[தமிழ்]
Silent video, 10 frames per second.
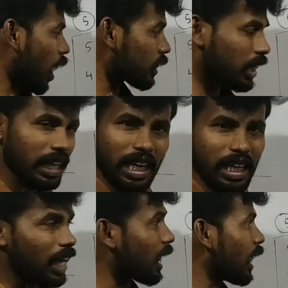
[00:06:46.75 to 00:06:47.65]
அந்த
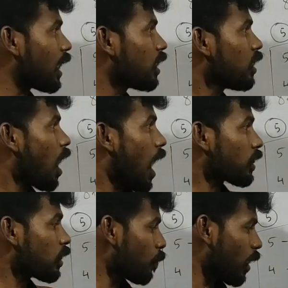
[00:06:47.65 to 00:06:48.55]
ஏரியாவில்
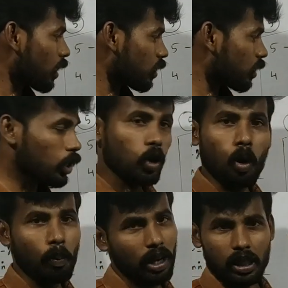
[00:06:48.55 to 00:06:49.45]
அந்தமான்
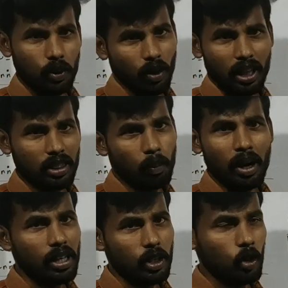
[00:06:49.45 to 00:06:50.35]
நிக்கோபார் தீவு
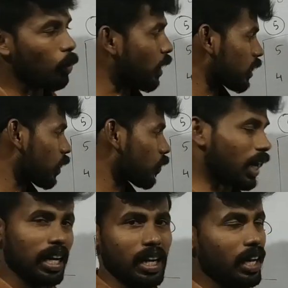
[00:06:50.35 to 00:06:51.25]
அந்தமான் நிக்கோபார் தீவு
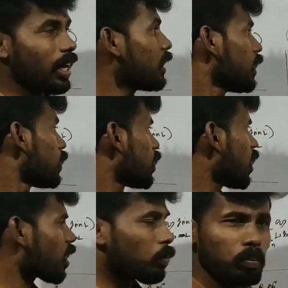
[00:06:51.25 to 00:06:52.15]
கடலில்
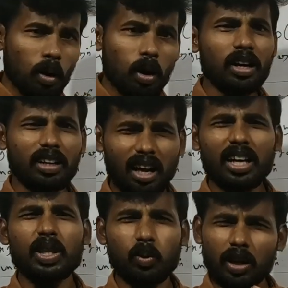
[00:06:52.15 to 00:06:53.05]
இதெல்லாம் ரொம்ப நில
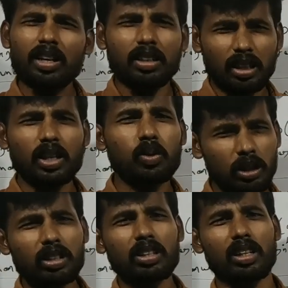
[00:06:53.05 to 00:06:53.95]
அதிர்வுல
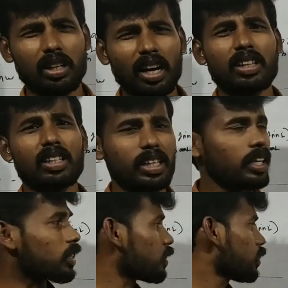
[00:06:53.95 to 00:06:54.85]
இன்றைக்கும் வந்து
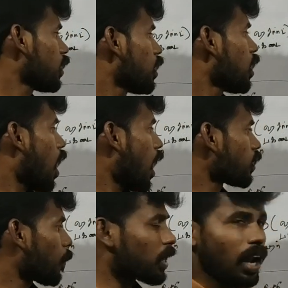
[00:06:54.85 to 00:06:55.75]
நடந்துக்கிட்டே இருக்குது
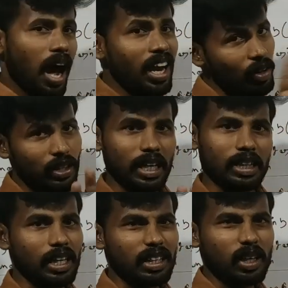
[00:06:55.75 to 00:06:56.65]
அதுக்கப்புறம் நாலாவது
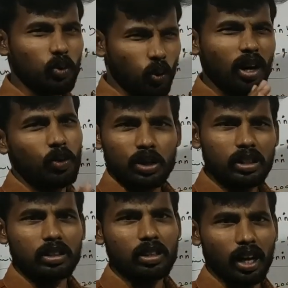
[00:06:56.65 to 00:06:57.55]
இடத்துல இருக்கிறது
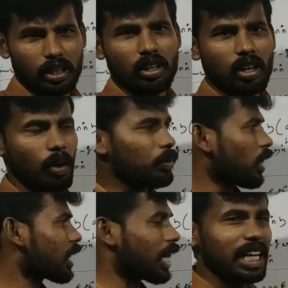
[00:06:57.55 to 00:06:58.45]
ஓரளவுக்கு அதிகம்
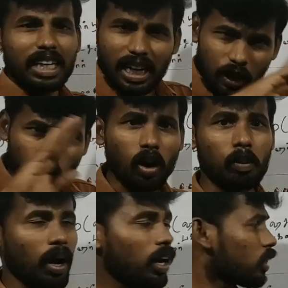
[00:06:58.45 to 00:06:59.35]
அப்படின்னா கடற்கரை
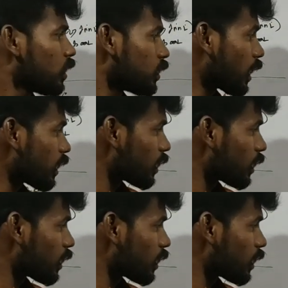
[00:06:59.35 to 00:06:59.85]
ஓரமாக இந்த